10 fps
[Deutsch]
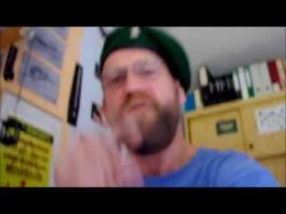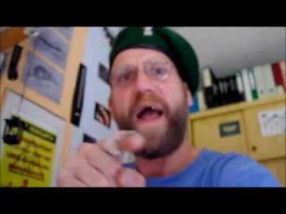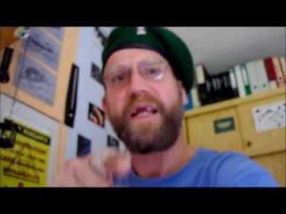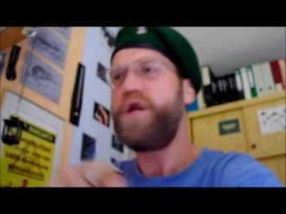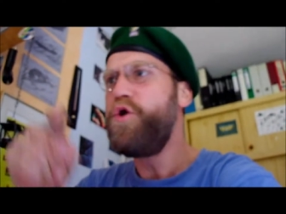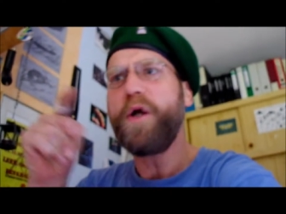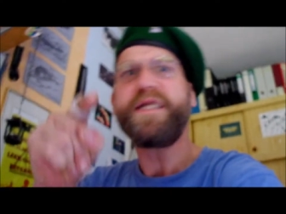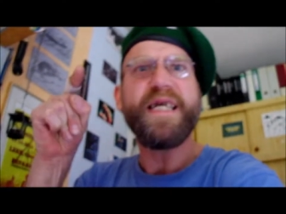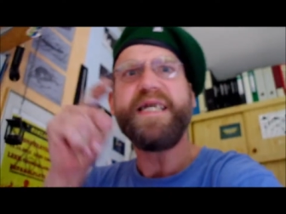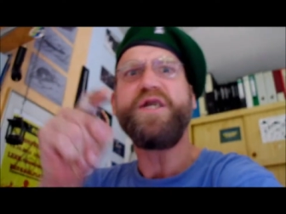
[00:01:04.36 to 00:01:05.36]
weg.
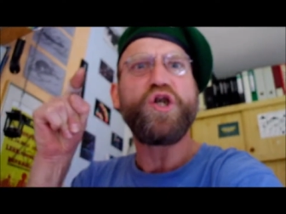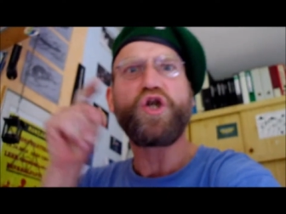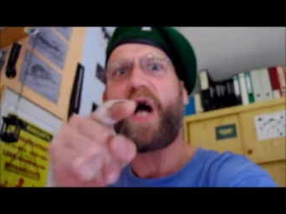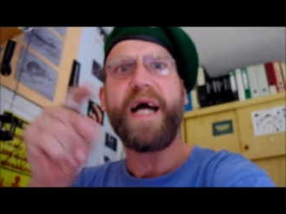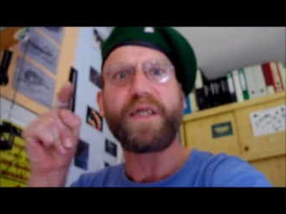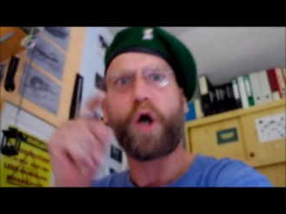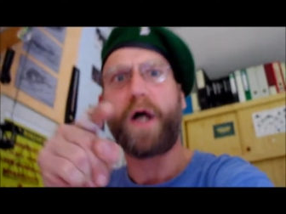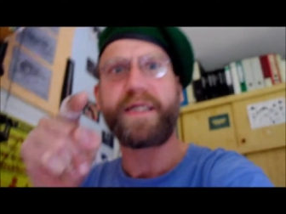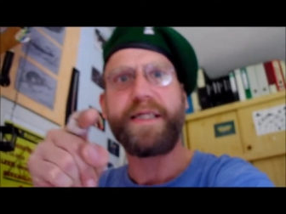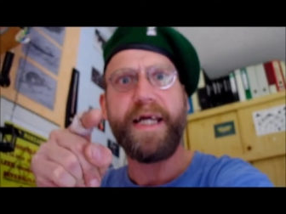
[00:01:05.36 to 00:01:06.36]
Nutzt diesen scheiß
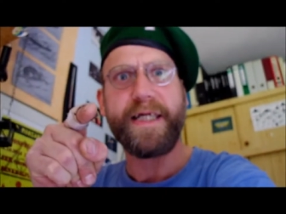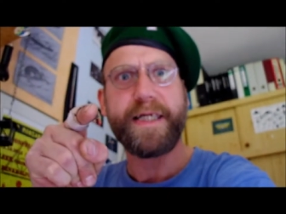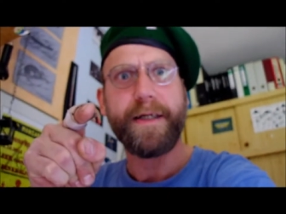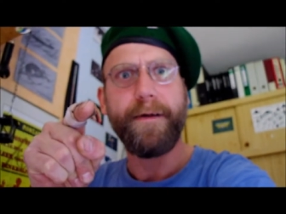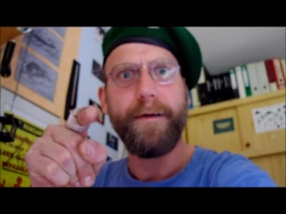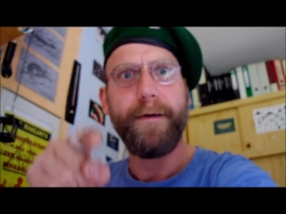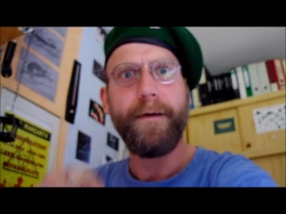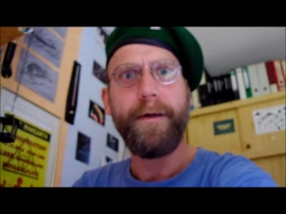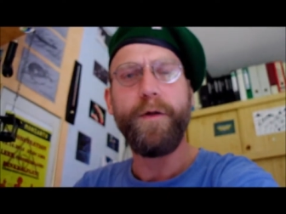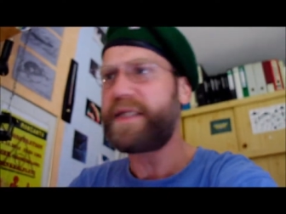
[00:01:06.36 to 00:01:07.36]
Rotz nicht.
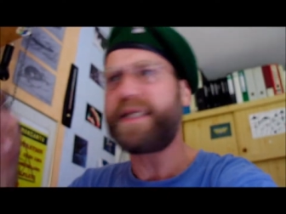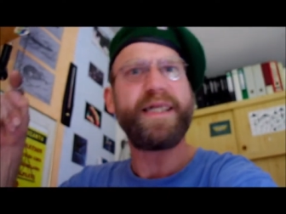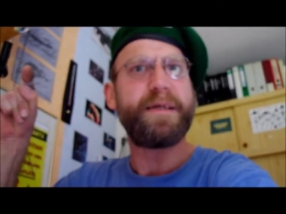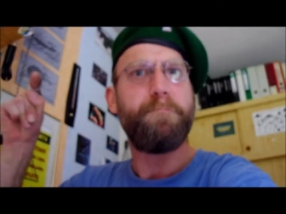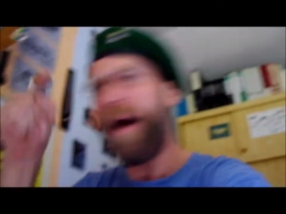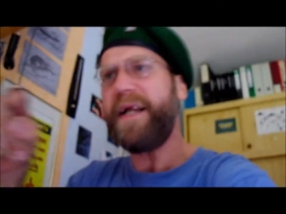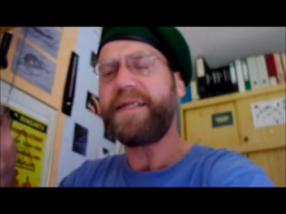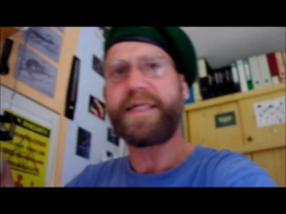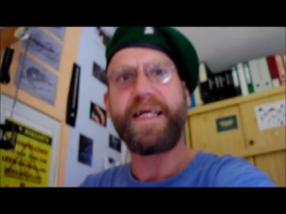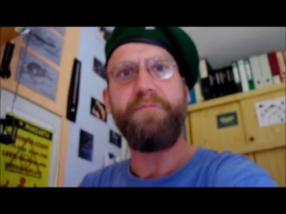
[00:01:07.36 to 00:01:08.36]
Nutzt das ganze
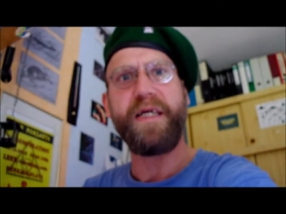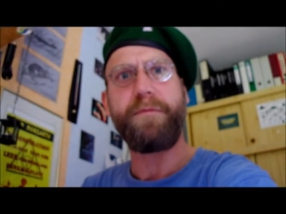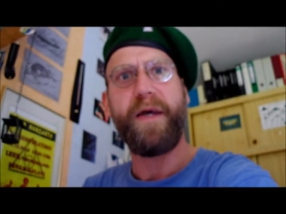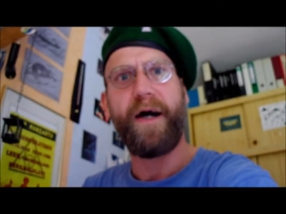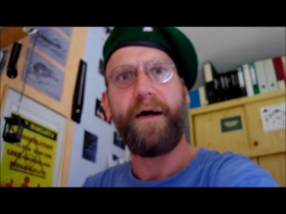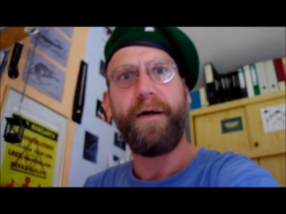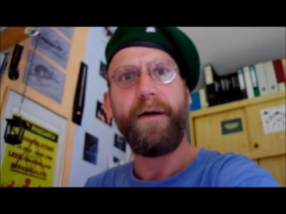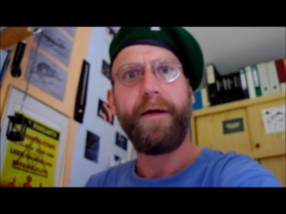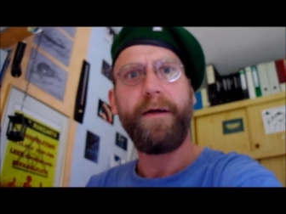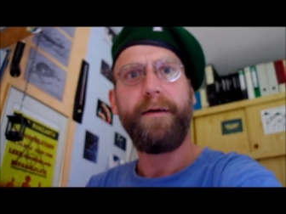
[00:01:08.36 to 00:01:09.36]
Button-System nicht mehr.
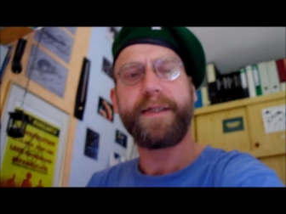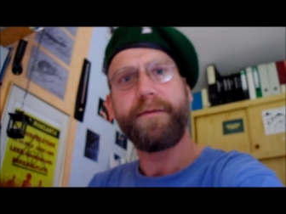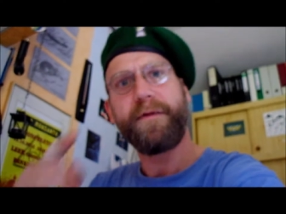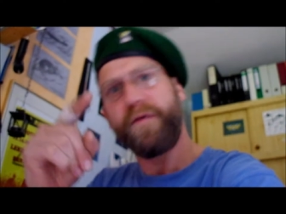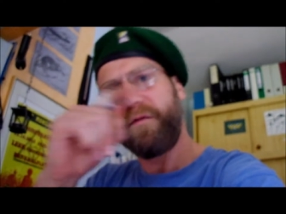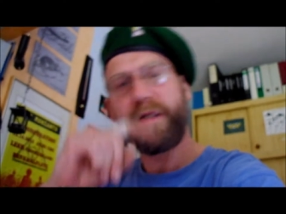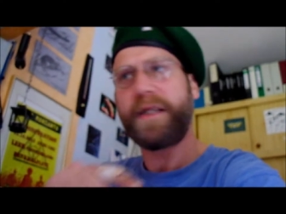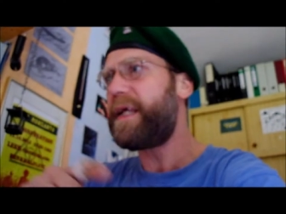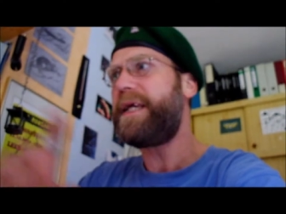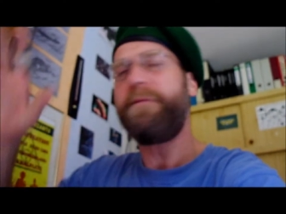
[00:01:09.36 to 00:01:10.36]
Das,
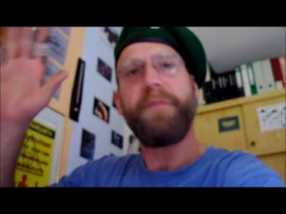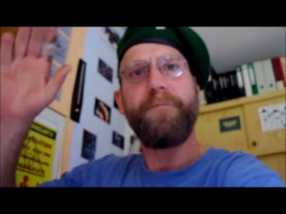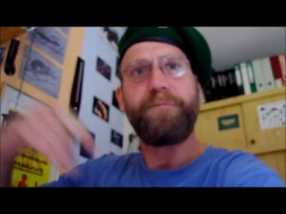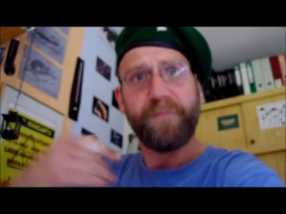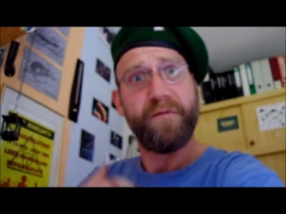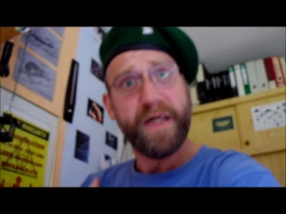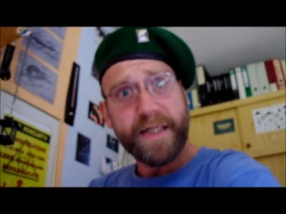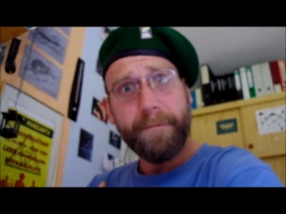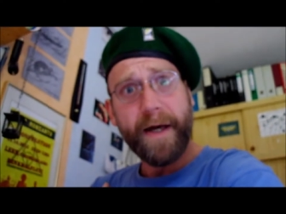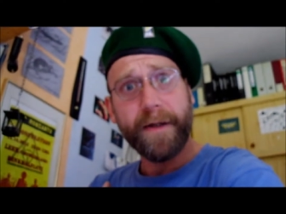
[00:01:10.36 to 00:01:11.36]
dann gehe ich am... Wie ich
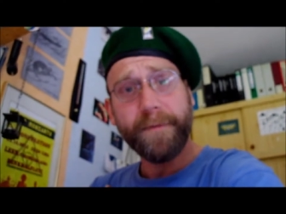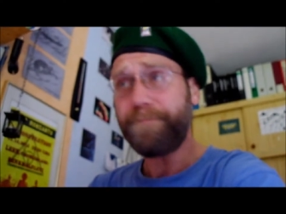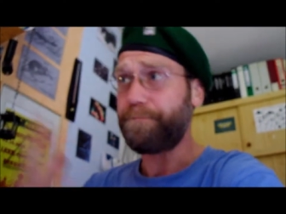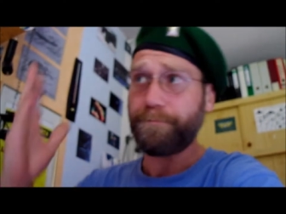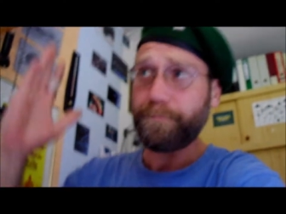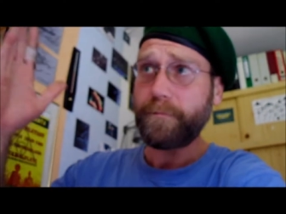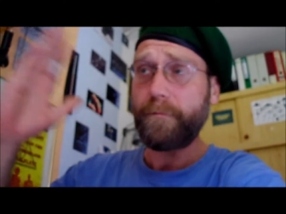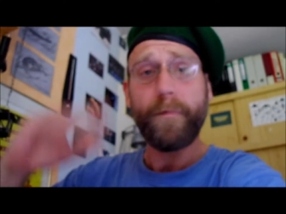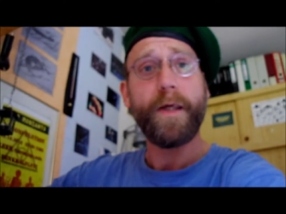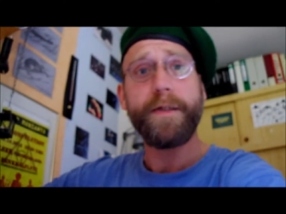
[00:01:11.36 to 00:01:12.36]
das mache?
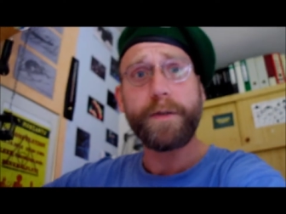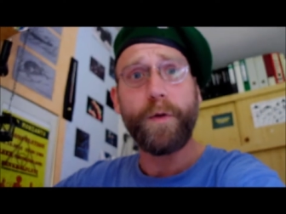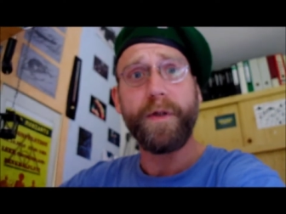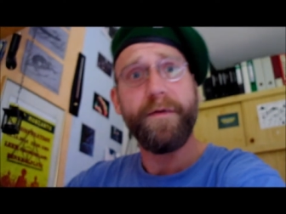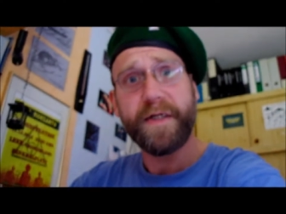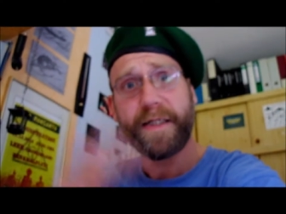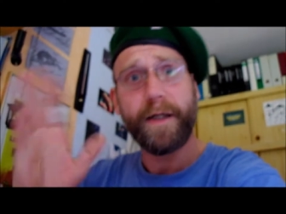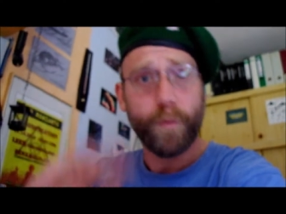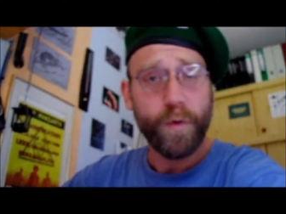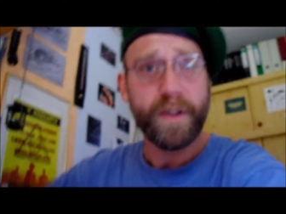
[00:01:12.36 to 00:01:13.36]
So, ihr wisst ja,
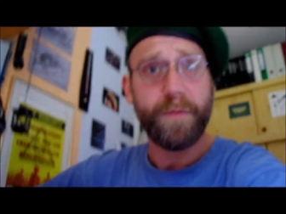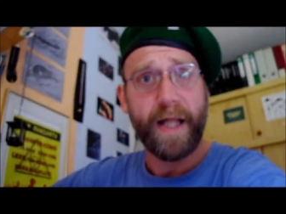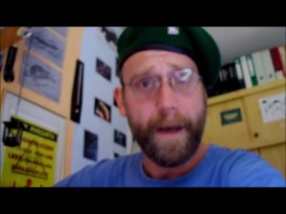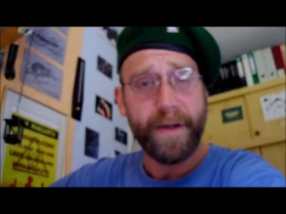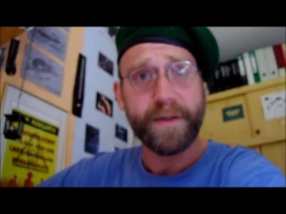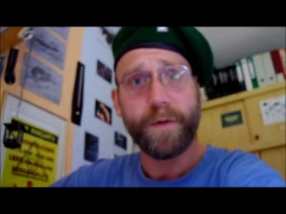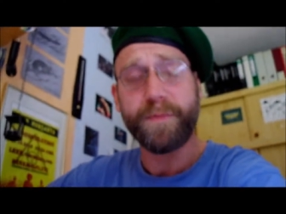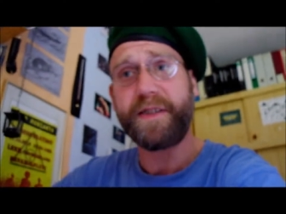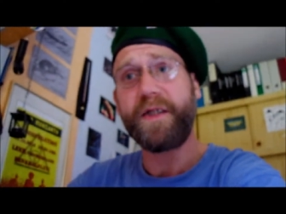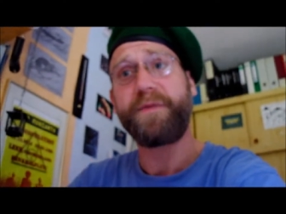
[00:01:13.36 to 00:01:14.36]
gut, ich bin arbeitslos,
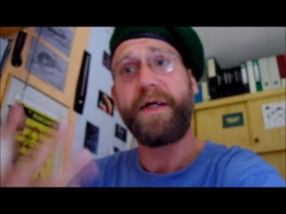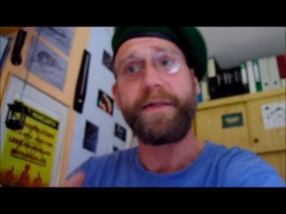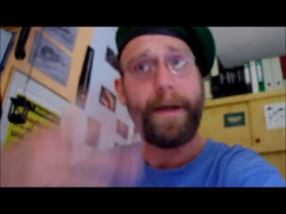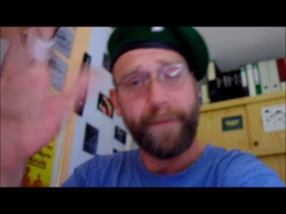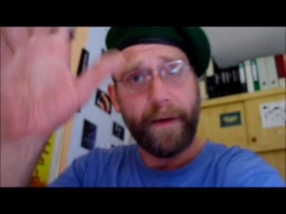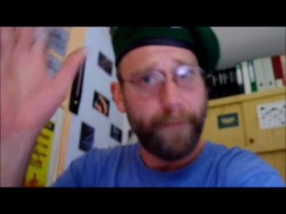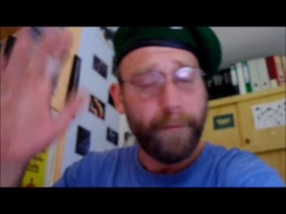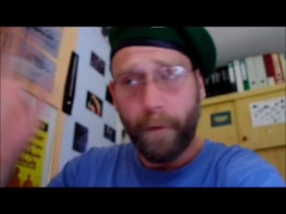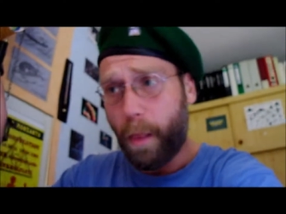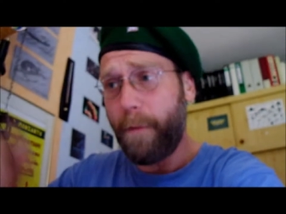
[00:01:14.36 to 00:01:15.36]
beziehungsweise hab da, ne,
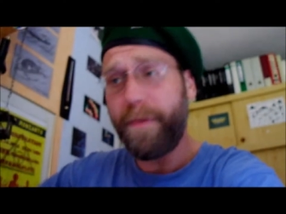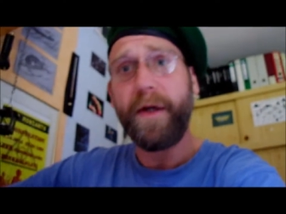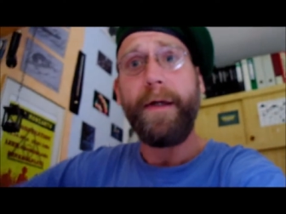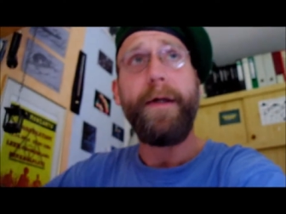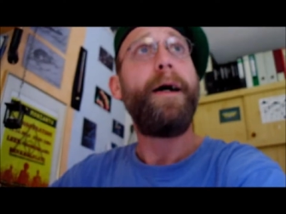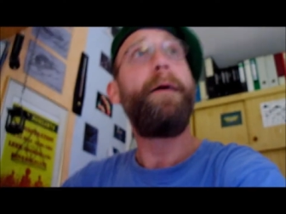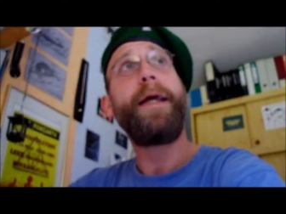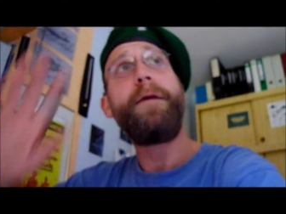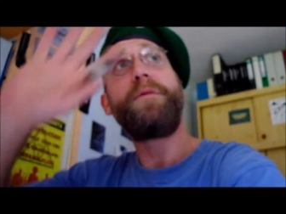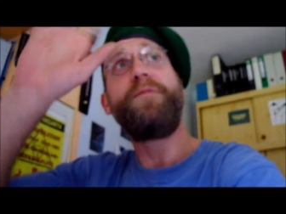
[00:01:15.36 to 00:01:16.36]
blub, aber
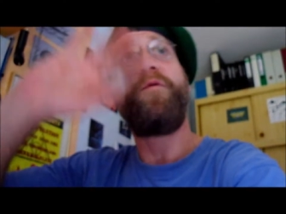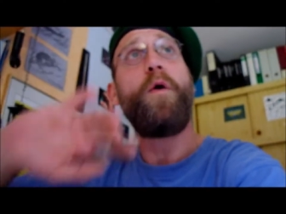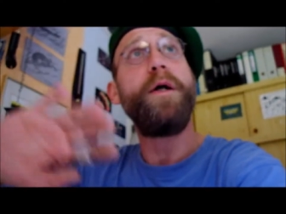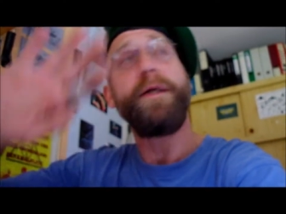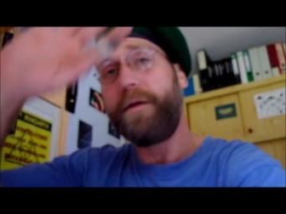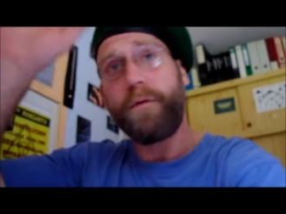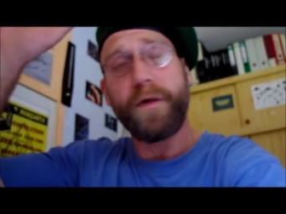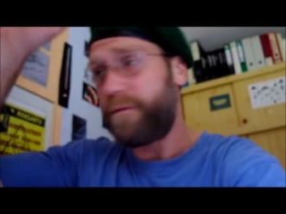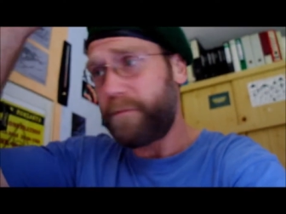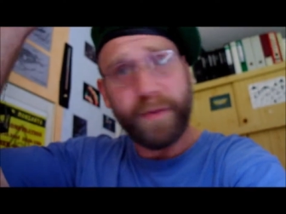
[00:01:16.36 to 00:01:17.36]
eben zum Freund äh,
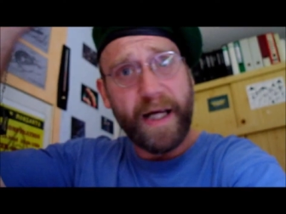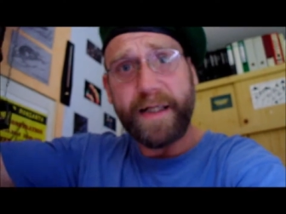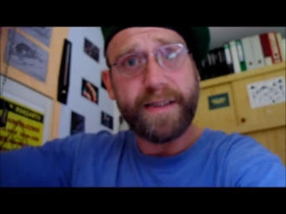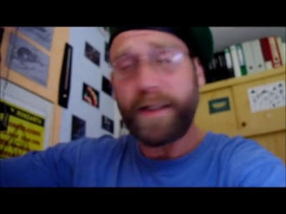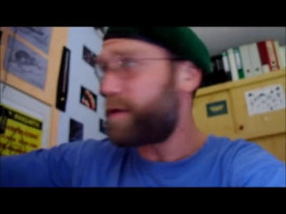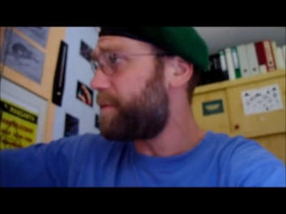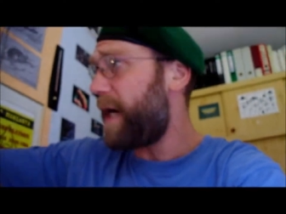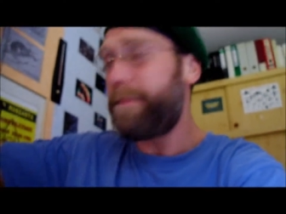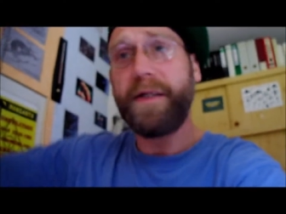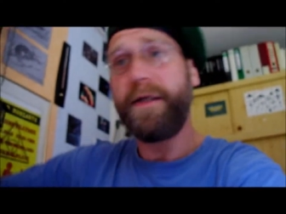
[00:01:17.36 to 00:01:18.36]
oder bekannt ist ja dort zum
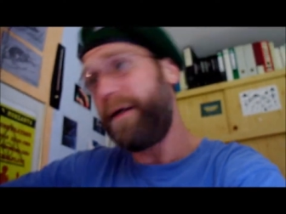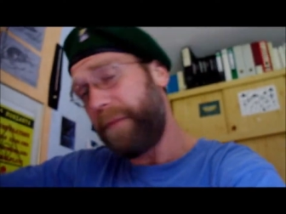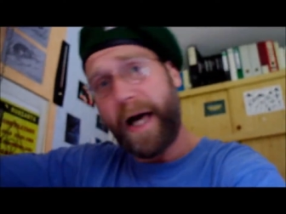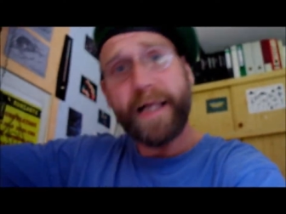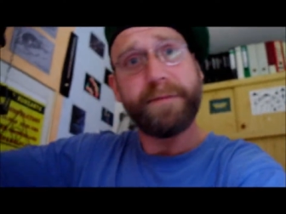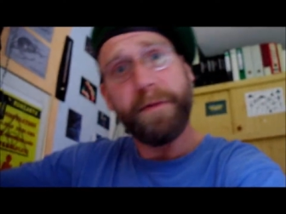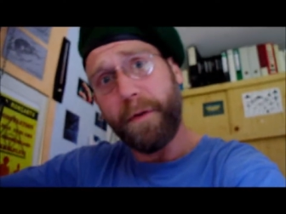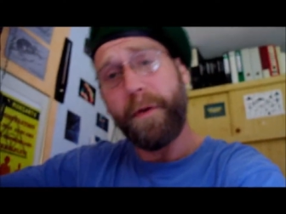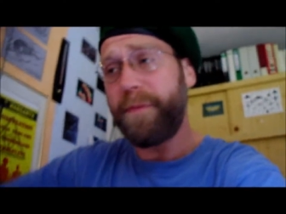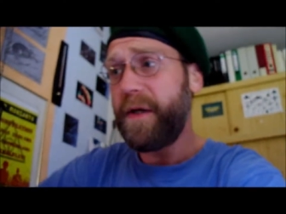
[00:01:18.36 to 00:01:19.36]
Nachbarn hier im Rasenmähen, blub,